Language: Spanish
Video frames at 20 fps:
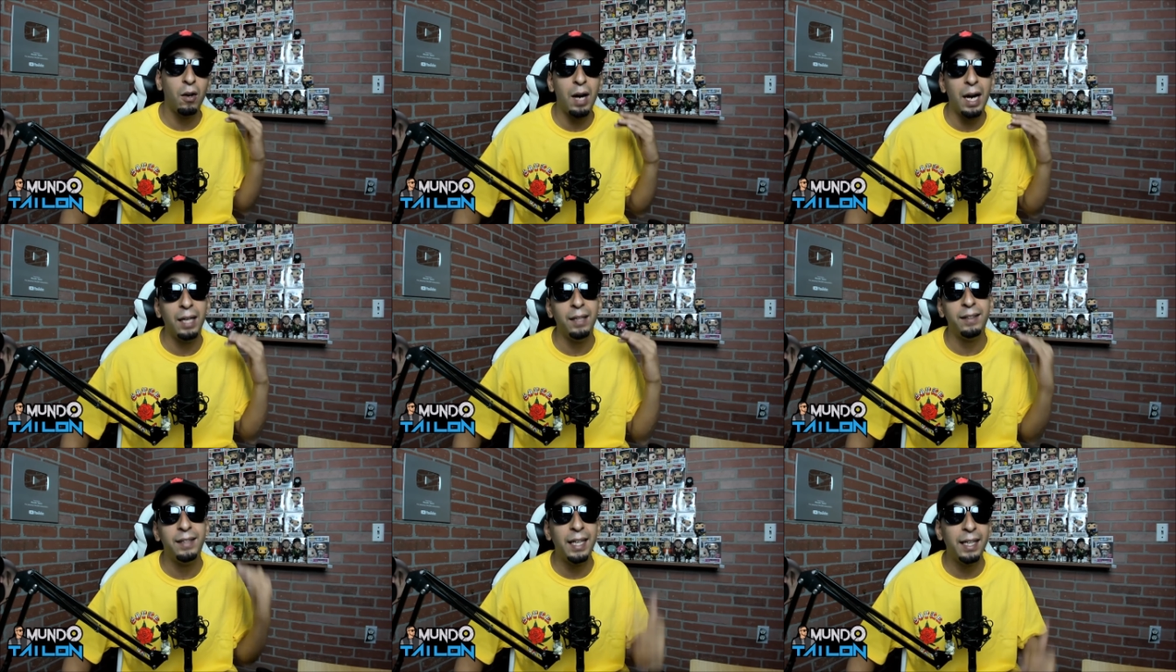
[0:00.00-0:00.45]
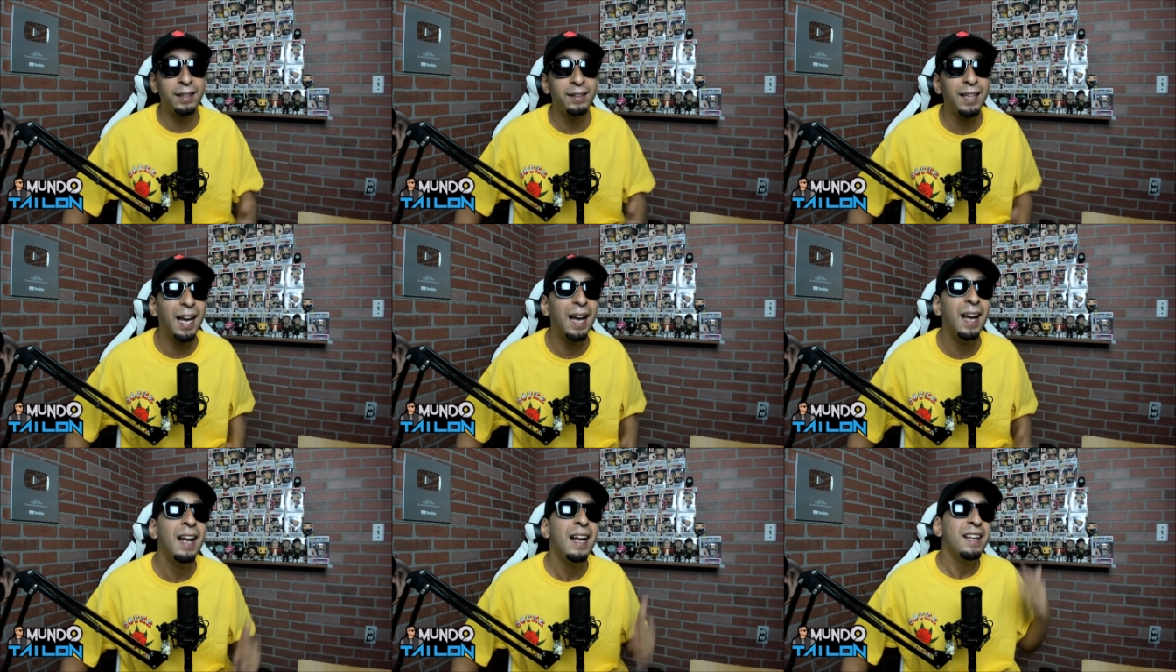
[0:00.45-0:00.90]

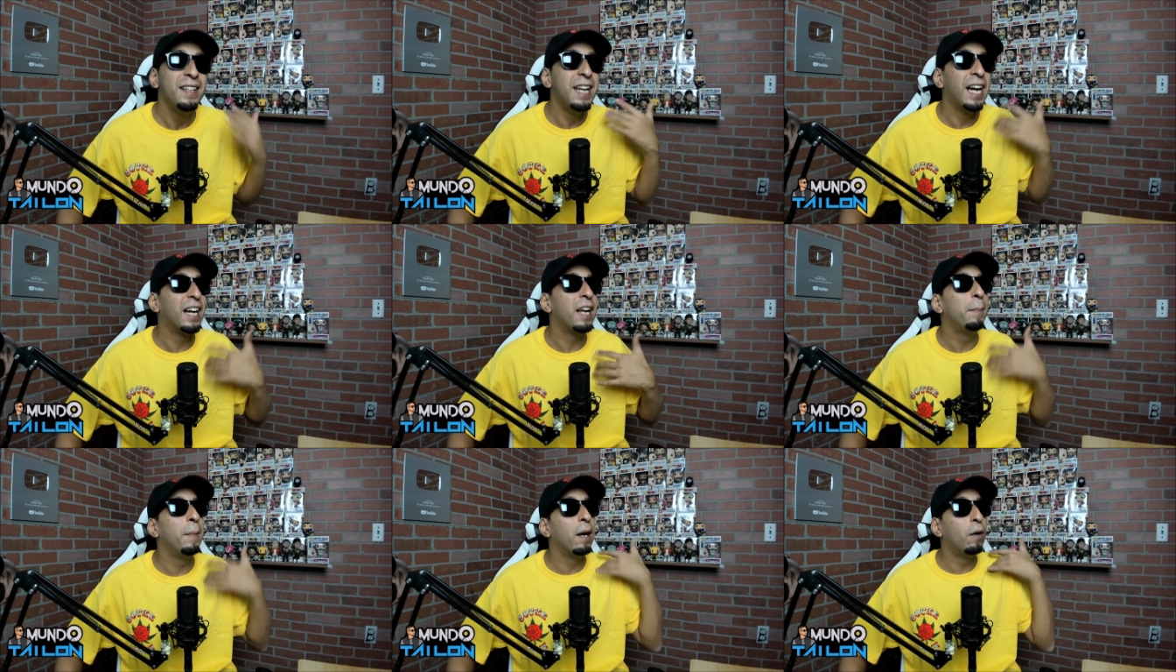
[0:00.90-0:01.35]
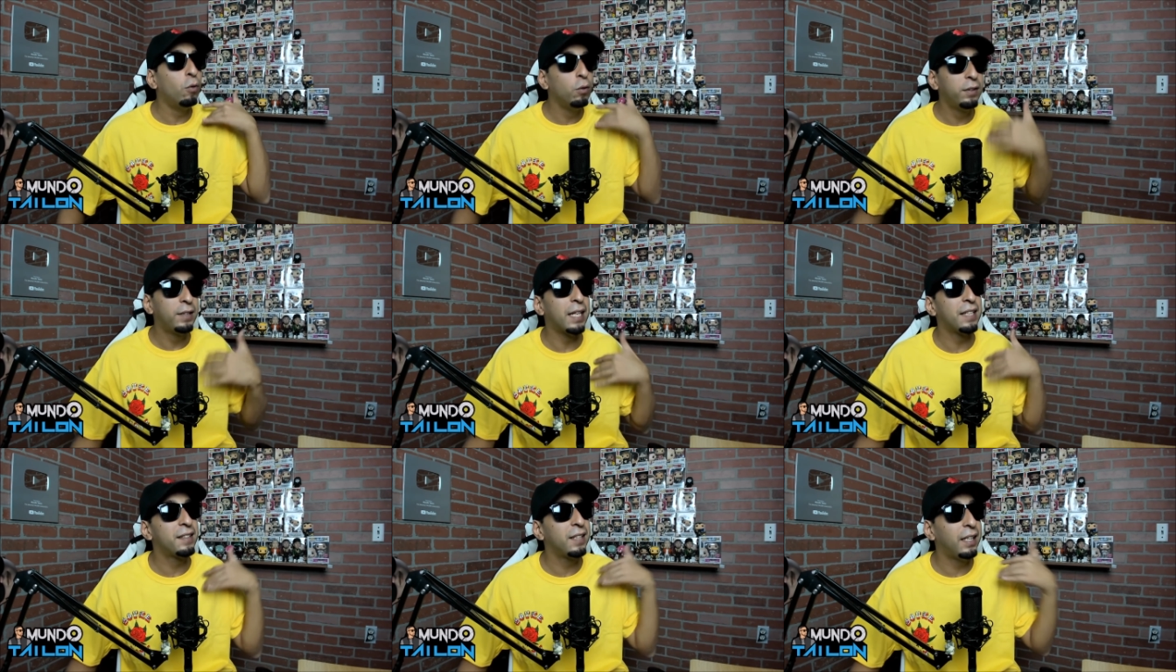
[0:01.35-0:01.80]
artistas, ya que me
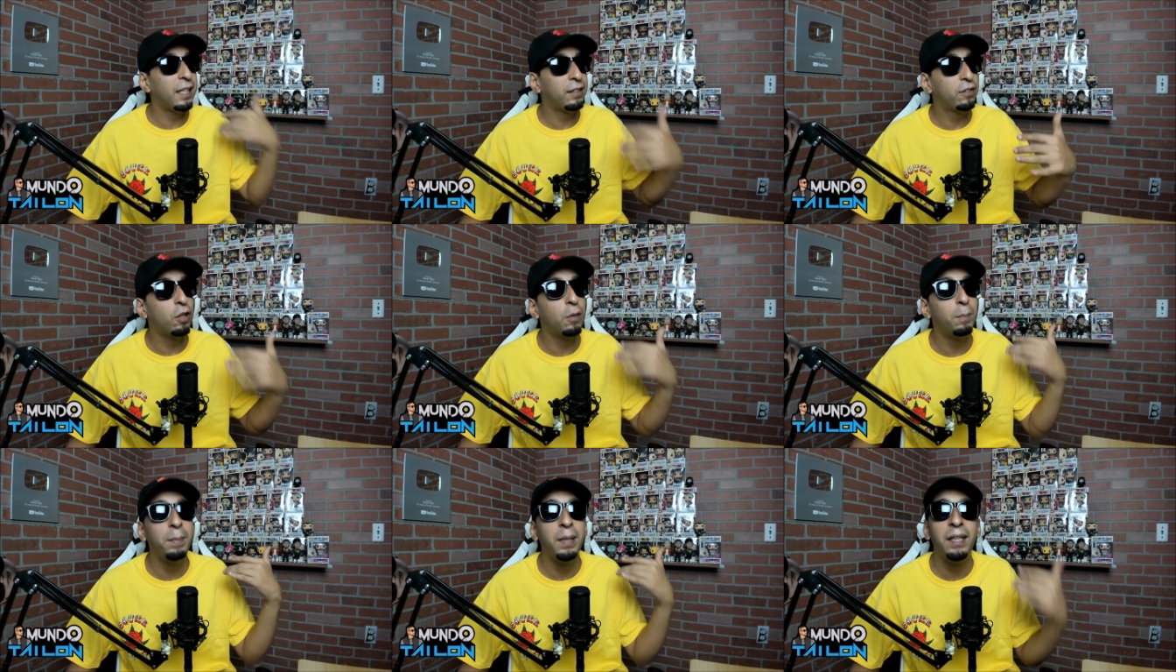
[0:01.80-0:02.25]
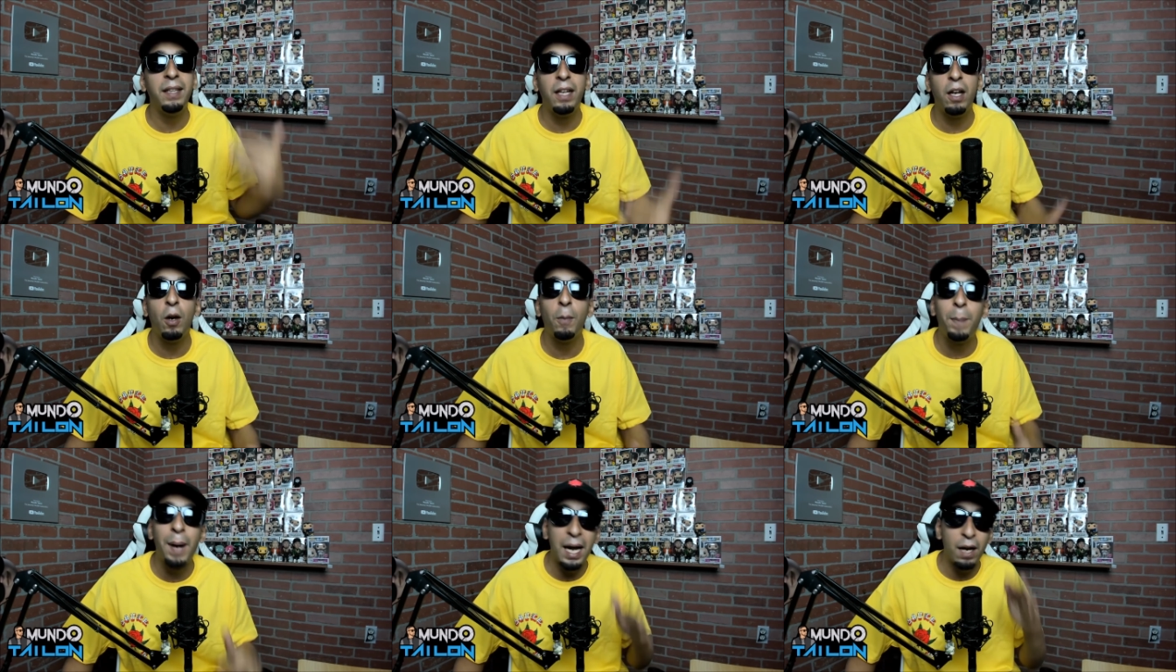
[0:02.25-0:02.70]
gusta hacer estos
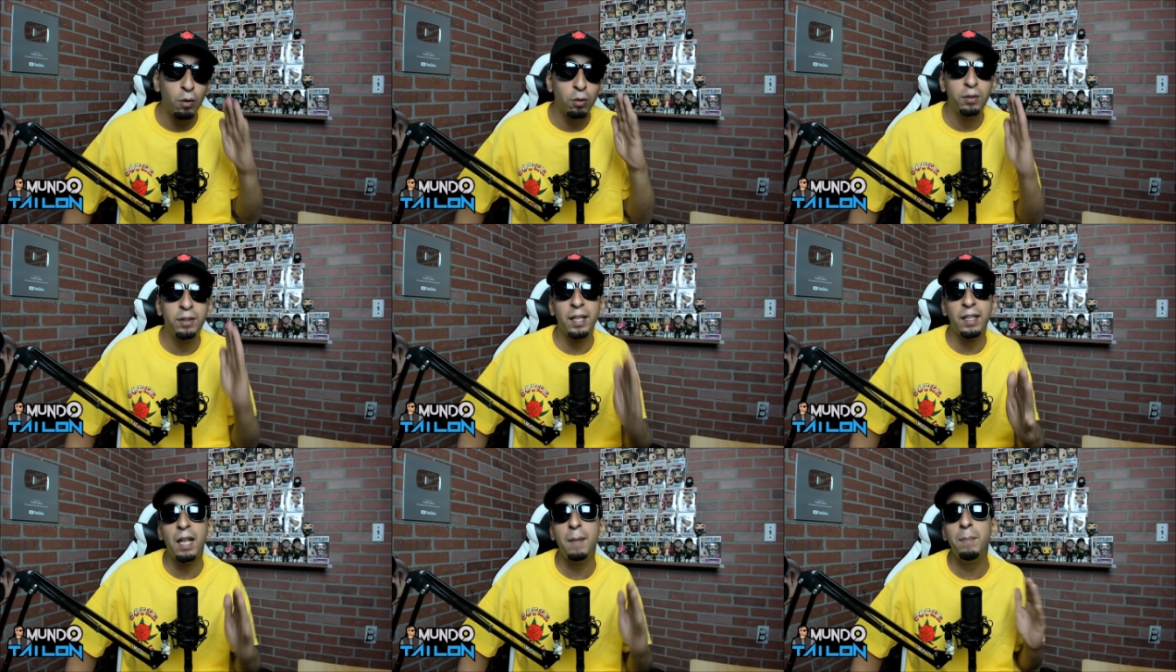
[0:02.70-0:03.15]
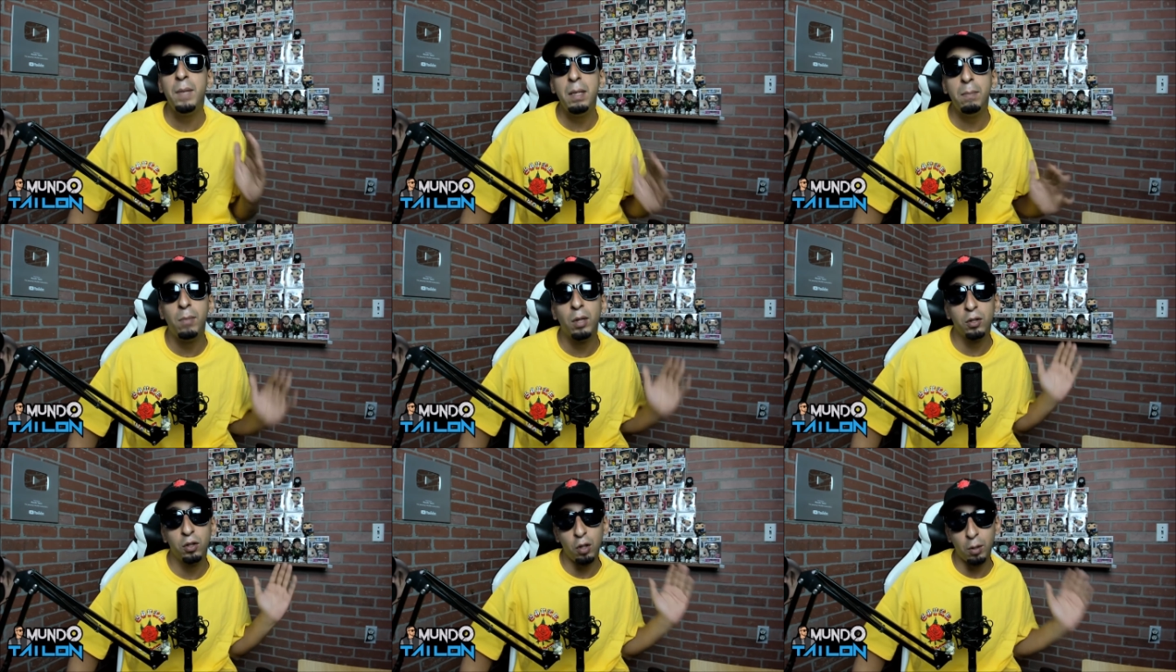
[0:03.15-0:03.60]
videos para que ustedes
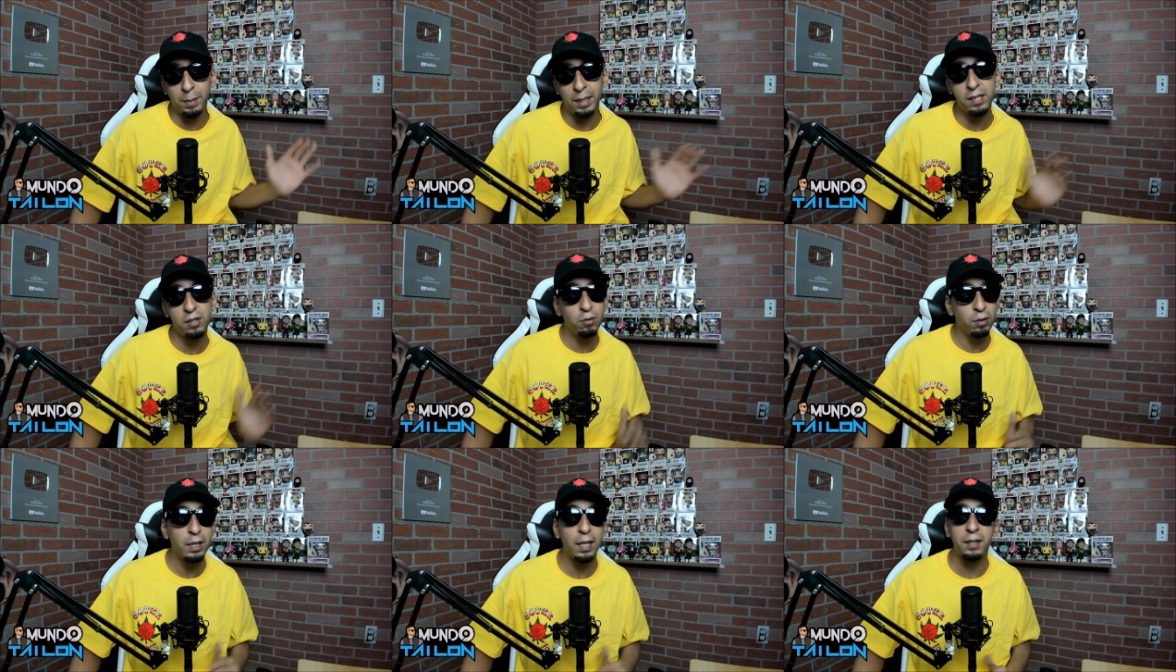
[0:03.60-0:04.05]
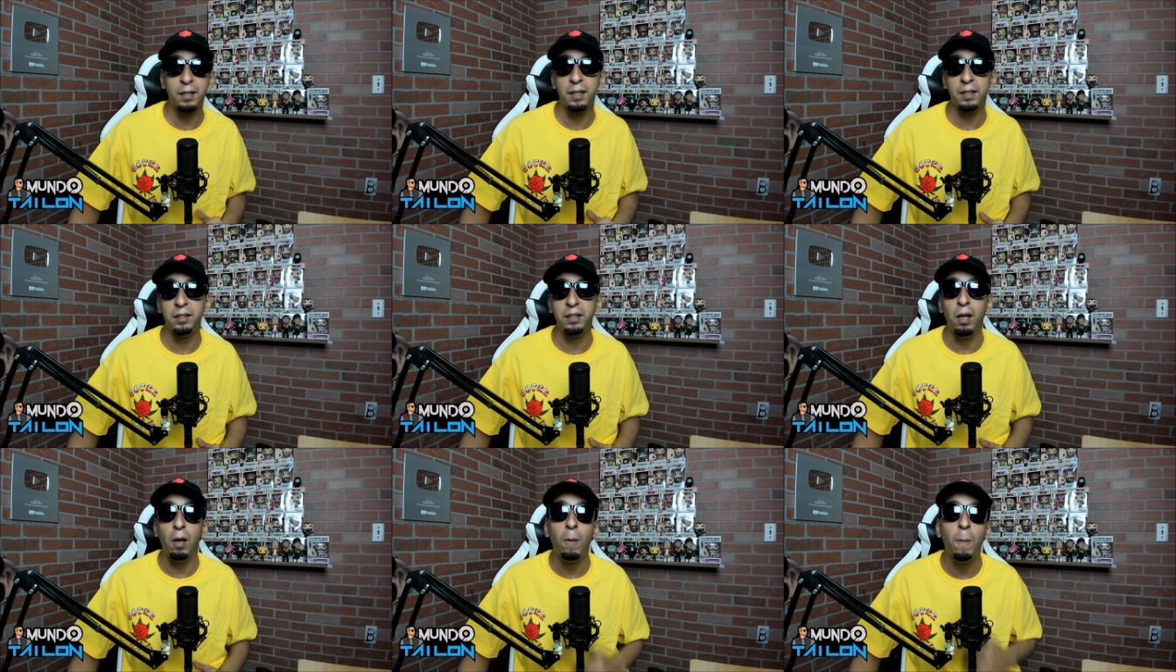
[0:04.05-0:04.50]
mismos tomen su
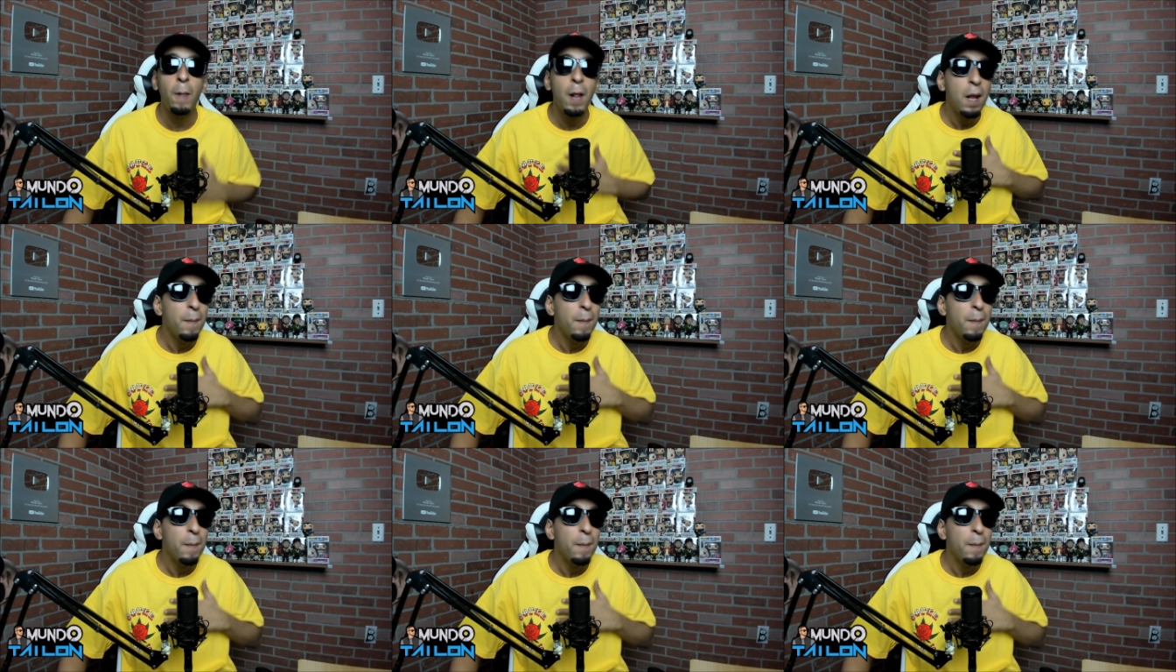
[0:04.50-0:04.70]
decisión.